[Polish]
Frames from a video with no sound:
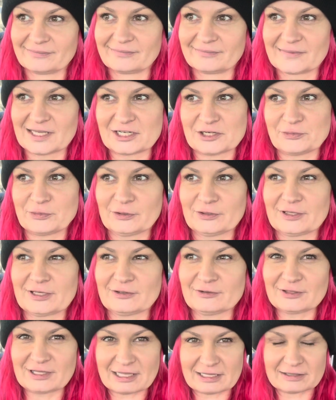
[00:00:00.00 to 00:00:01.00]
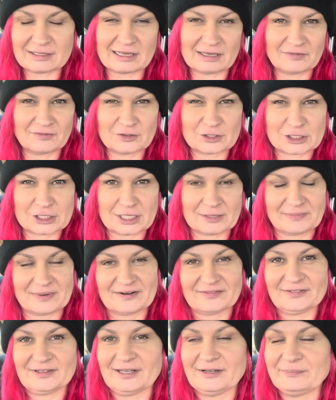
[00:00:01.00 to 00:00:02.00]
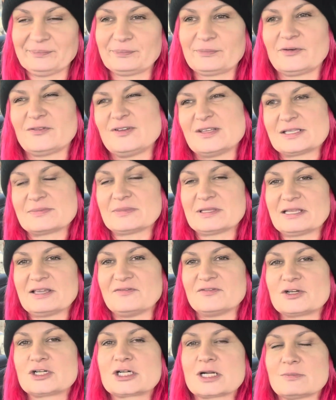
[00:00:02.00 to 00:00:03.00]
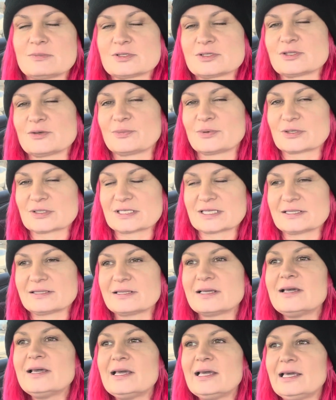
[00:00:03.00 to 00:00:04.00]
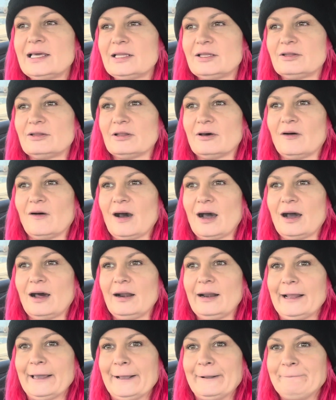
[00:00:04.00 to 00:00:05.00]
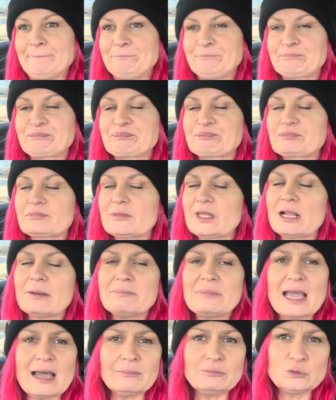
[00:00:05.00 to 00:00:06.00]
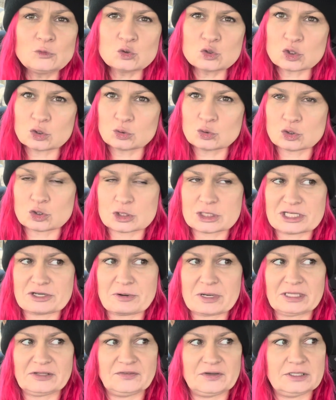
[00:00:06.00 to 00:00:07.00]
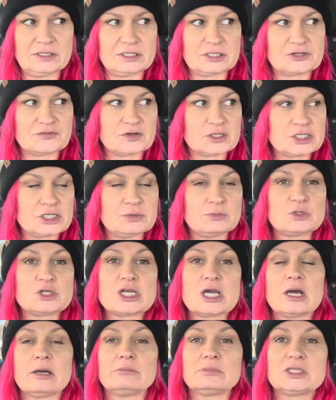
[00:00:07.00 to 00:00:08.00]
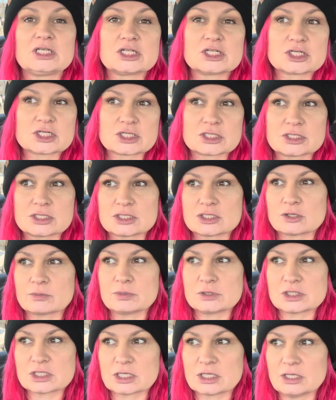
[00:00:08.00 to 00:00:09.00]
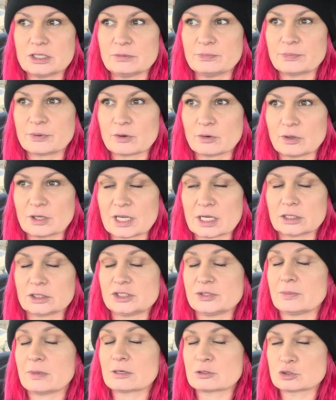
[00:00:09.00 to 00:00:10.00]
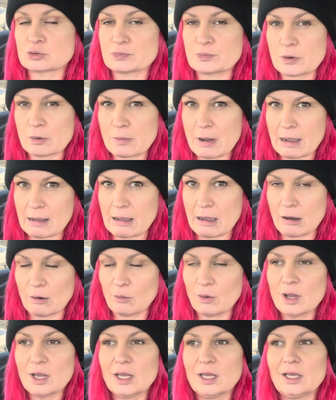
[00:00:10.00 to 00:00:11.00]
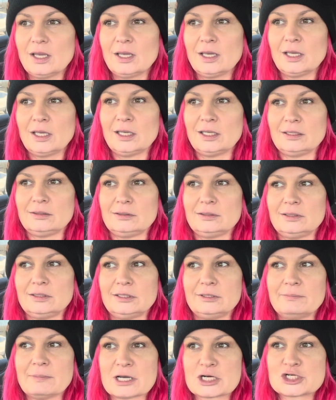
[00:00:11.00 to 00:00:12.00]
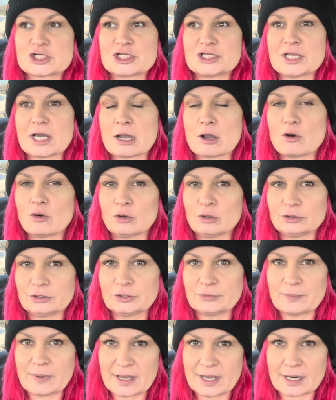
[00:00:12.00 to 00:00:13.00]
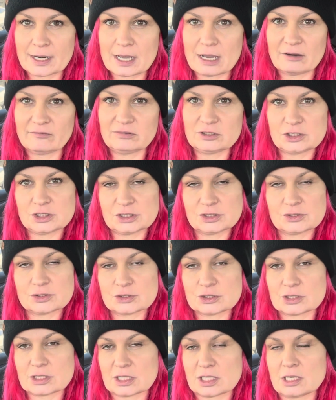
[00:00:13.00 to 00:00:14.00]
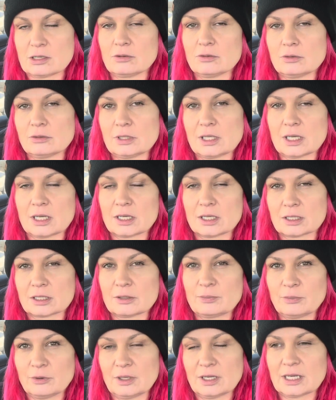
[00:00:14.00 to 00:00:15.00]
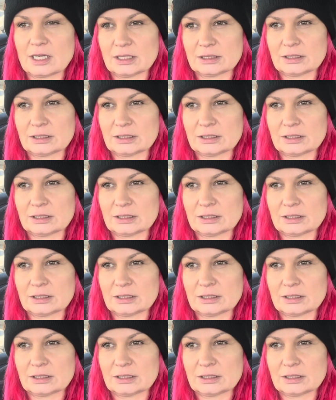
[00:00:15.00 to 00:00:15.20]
Znaczy piątkę, no ta najwyższa, prawda? Powiedzmy najwyższa, bo 100%. No, ale miałam dużo, dużo załatwień też właśnie. Musiałam też y, zrobić taki projekt, gdzie Mariusz mi pomagał. Y, maszyna Goldberga, wiecie, coś takiego jak polega